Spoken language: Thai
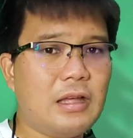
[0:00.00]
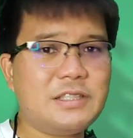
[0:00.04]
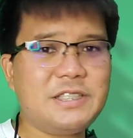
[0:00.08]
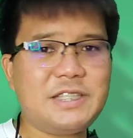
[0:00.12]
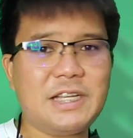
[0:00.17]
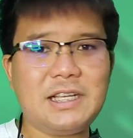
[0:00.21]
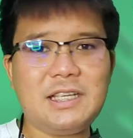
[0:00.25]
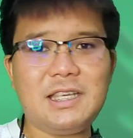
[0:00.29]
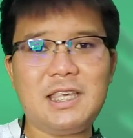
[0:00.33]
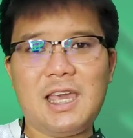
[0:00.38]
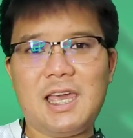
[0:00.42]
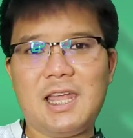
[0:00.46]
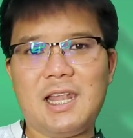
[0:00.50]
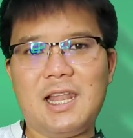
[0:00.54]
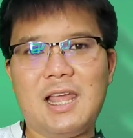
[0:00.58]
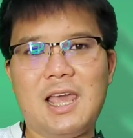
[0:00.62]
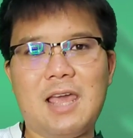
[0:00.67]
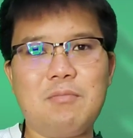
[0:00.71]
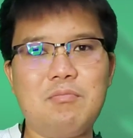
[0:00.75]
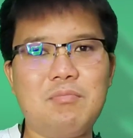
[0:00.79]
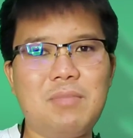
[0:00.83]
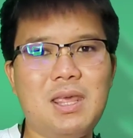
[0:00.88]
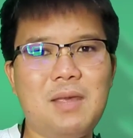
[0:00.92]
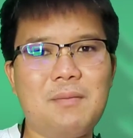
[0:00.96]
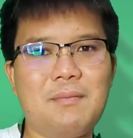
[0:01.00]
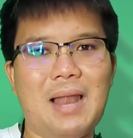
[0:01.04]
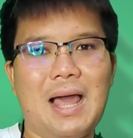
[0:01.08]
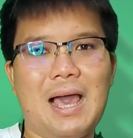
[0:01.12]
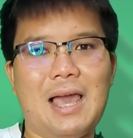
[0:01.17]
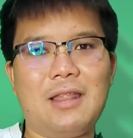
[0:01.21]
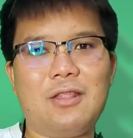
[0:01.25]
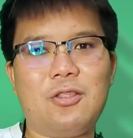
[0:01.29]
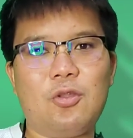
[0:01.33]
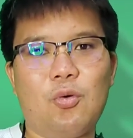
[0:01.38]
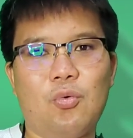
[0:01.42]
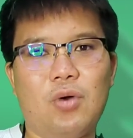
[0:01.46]
สังเกตเหรียญมีหลา
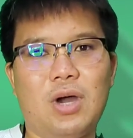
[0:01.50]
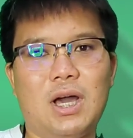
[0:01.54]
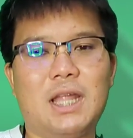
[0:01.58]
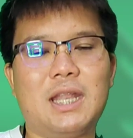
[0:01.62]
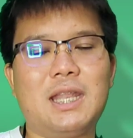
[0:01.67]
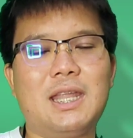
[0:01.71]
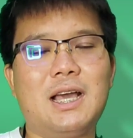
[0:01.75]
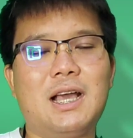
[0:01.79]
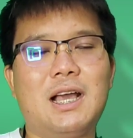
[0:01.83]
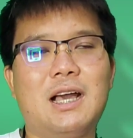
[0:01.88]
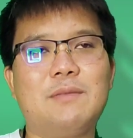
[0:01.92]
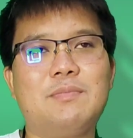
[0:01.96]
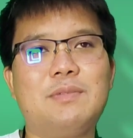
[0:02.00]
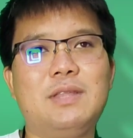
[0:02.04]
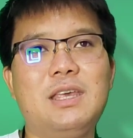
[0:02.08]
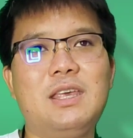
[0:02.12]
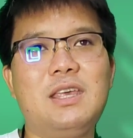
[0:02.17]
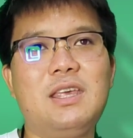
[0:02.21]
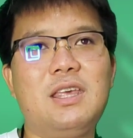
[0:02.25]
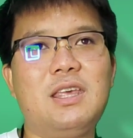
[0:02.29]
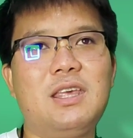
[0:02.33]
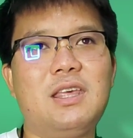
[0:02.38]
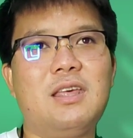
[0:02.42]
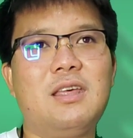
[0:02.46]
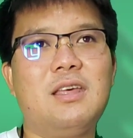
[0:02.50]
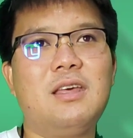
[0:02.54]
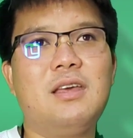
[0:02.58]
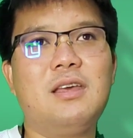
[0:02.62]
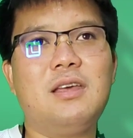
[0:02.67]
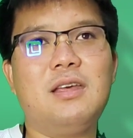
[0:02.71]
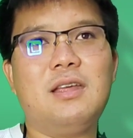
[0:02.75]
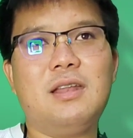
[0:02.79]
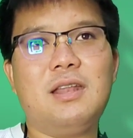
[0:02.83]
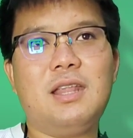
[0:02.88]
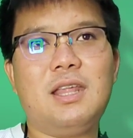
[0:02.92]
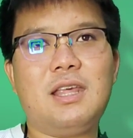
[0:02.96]
ยตัวนะครับที่
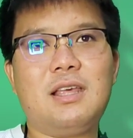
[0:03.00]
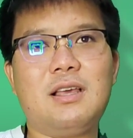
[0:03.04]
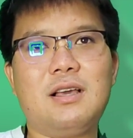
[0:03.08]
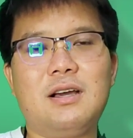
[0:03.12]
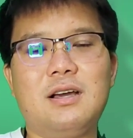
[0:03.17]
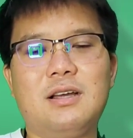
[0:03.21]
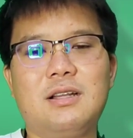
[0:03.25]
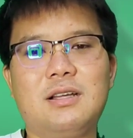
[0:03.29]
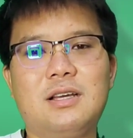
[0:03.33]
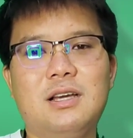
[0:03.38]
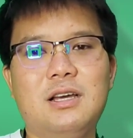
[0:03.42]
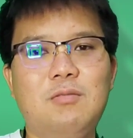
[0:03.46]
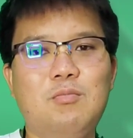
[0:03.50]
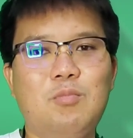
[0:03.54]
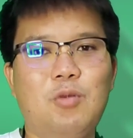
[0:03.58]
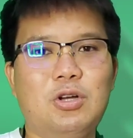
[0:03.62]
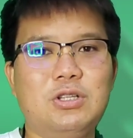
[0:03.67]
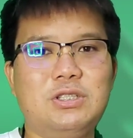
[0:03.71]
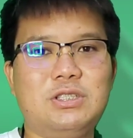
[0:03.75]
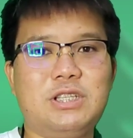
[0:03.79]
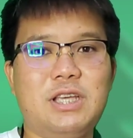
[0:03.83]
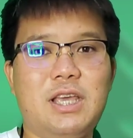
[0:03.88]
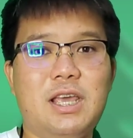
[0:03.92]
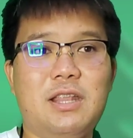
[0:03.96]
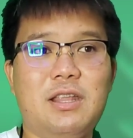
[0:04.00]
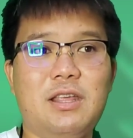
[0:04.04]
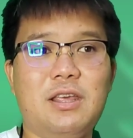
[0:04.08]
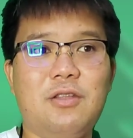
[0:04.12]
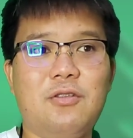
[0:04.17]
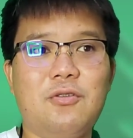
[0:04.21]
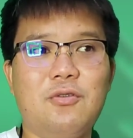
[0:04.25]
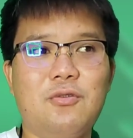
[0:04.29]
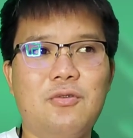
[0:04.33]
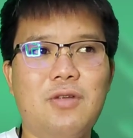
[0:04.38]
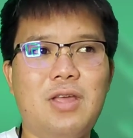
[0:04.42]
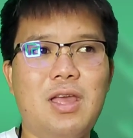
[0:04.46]
ที่เกิดขึ้นบนเชนอี
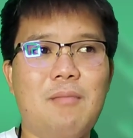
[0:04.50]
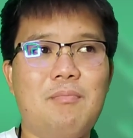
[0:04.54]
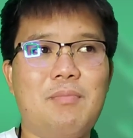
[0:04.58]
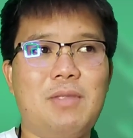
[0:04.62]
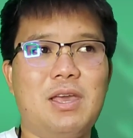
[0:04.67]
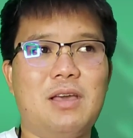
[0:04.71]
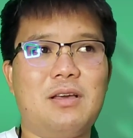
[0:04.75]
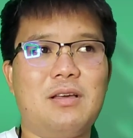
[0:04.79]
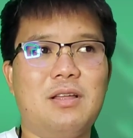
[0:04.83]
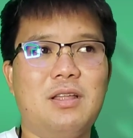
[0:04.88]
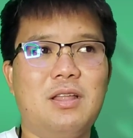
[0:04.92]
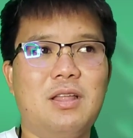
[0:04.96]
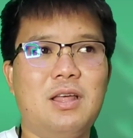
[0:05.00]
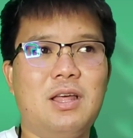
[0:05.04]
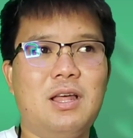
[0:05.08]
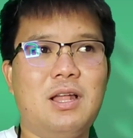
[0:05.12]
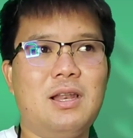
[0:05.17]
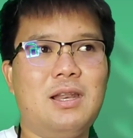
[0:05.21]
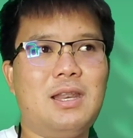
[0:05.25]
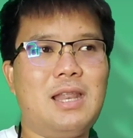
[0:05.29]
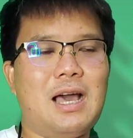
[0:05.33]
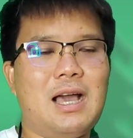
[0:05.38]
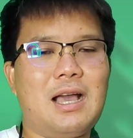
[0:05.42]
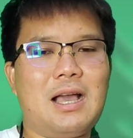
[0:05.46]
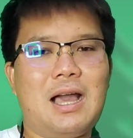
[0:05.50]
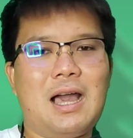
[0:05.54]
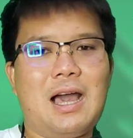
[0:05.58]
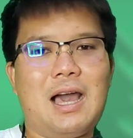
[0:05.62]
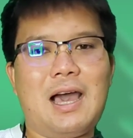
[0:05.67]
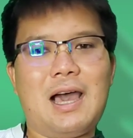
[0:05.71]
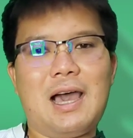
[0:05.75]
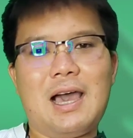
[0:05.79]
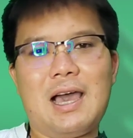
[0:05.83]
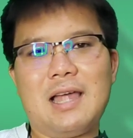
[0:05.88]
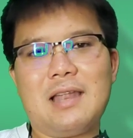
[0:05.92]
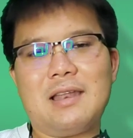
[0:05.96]
เธเรียมเนี่ยราคา
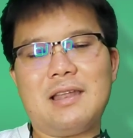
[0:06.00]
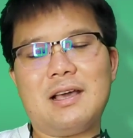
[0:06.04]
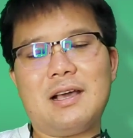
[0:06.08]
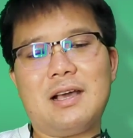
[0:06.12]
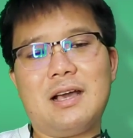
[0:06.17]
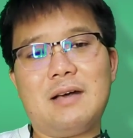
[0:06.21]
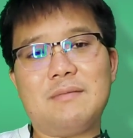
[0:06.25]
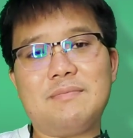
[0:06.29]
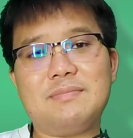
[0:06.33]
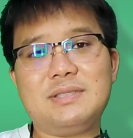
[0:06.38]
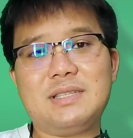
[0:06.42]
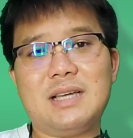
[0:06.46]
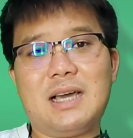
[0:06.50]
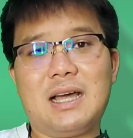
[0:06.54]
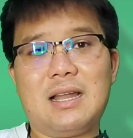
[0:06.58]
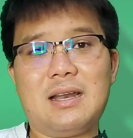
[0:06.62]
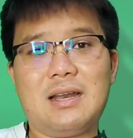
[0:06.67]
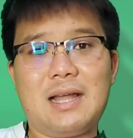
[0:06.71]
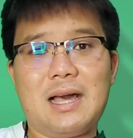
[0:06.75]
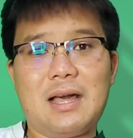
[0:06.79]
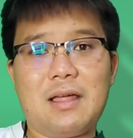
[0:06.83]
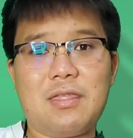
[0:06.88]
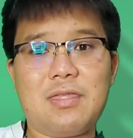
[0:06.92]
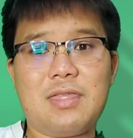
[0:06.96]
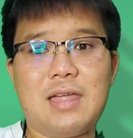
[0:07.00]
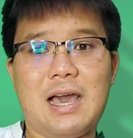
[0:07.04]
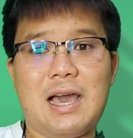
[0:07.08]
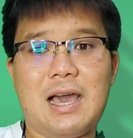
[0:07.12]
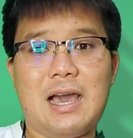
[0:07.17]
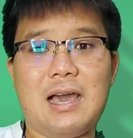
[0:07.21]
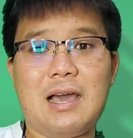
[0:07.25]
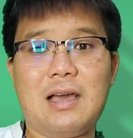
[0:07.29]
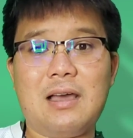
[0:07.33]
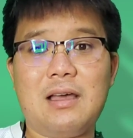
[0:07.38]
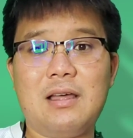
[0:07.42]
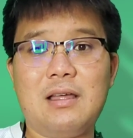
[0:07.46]
นะครับจะรักษา
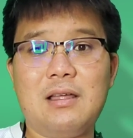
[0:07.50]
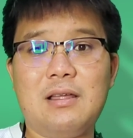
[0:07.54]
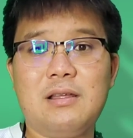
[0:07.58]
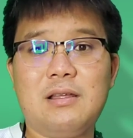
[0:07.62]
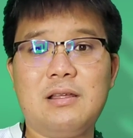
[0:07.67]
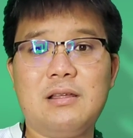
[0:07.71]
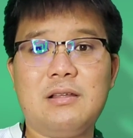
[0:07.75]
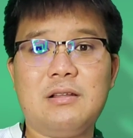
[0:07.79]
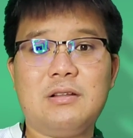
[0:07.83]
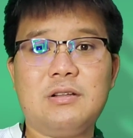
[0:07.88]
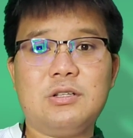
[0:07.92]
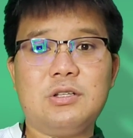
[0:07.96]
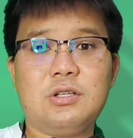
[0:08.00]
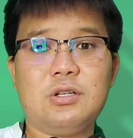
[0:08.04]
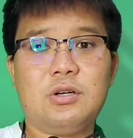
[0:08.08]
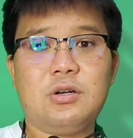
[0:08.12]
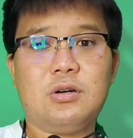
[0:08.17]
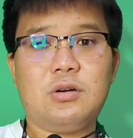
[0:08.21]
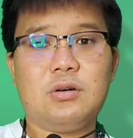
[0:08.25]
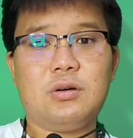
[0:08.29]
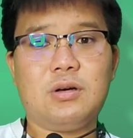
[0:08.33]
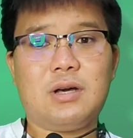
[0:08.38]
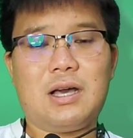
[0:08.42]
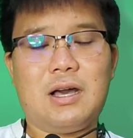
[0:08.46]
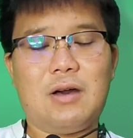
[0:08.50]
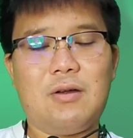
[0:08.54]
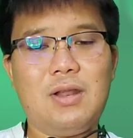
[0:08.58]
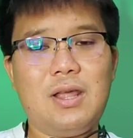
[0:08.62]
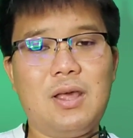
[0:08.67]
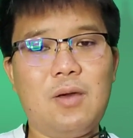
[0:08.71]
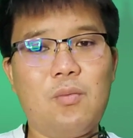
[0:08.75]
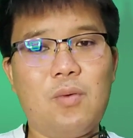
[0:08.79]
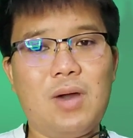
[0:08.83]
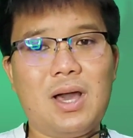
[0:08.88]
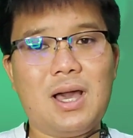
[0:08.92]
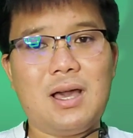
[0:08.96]
เขาเรี
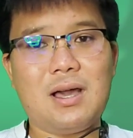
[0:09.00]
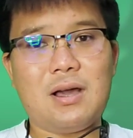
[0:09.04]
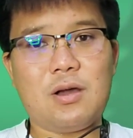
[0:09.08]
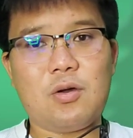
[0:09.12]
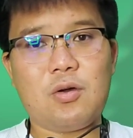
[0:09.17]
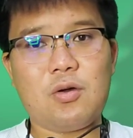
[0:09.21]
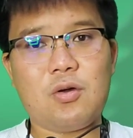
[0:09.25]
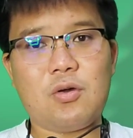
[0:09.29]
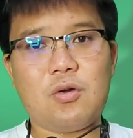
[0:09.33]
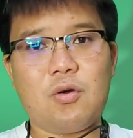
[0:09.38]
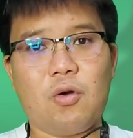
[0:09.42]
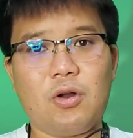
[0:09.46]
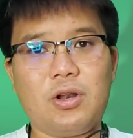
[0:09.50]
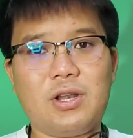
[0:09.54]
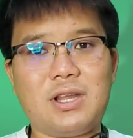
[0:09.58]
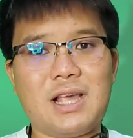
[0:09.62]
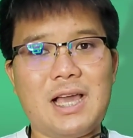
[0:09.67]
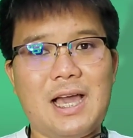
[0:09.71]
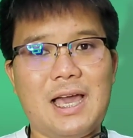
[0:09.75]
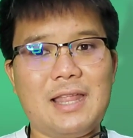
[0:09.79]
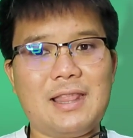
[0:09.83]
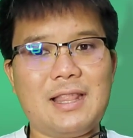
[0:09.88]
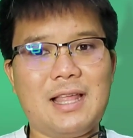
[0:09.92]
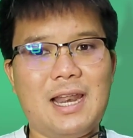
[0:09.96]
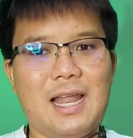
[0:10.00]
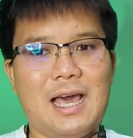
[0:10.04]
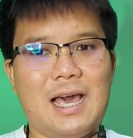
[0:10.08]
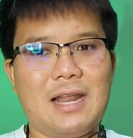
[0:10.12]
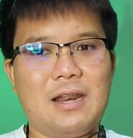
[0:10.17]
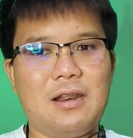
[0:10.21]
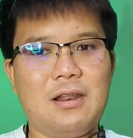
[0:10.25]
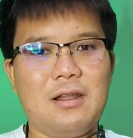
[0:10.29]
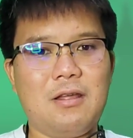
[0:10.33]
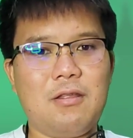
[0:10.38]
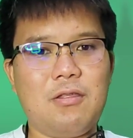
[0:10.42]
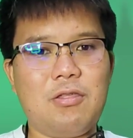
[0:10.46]
ยกว่ากลไกตลาด
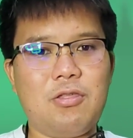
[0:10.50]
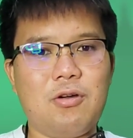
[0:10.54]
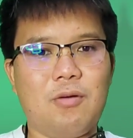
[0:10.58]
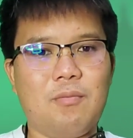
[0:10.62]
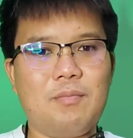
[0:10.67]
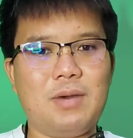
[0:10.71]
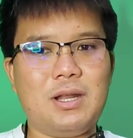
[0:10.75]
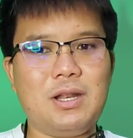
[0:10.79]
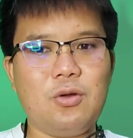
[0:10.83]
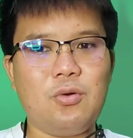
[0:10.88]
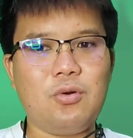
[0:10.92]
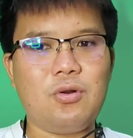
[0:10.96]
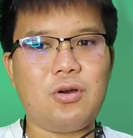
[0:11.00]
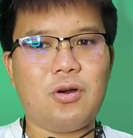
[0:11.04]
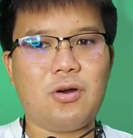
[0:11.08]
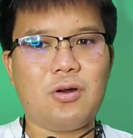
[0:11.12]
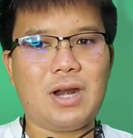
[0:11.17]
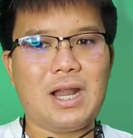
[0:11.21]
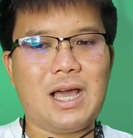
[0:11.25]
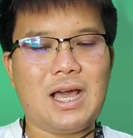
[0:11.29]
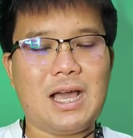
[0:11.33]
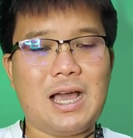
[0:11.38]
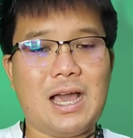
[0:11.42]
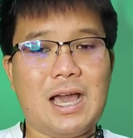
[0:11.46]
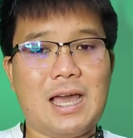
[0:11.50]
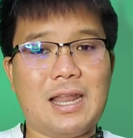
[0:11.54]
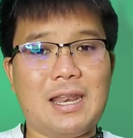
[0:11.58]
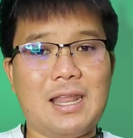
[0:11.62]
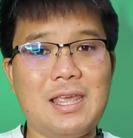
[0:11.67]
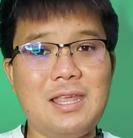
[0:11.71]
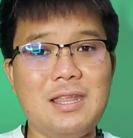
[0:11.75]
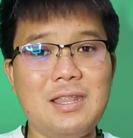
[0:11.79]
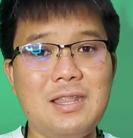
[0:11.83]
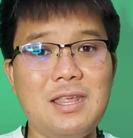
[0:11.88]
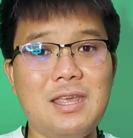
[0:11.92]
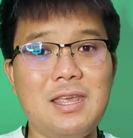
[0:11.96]
หรือสมดุลของราคาได้
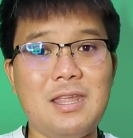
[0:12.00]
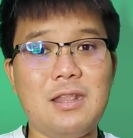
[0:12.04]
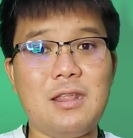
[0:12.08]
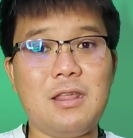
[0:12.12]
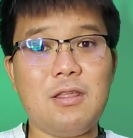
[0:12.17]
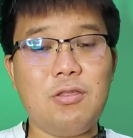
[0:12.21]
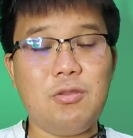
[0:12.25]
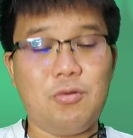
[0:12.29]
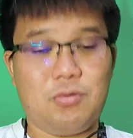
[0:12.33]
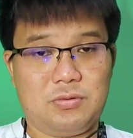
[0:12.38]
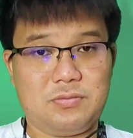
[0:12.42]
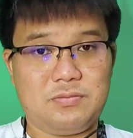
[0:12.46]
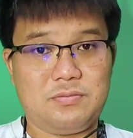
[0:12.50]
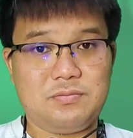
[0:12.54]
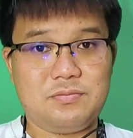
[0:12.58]
ดีที่สุด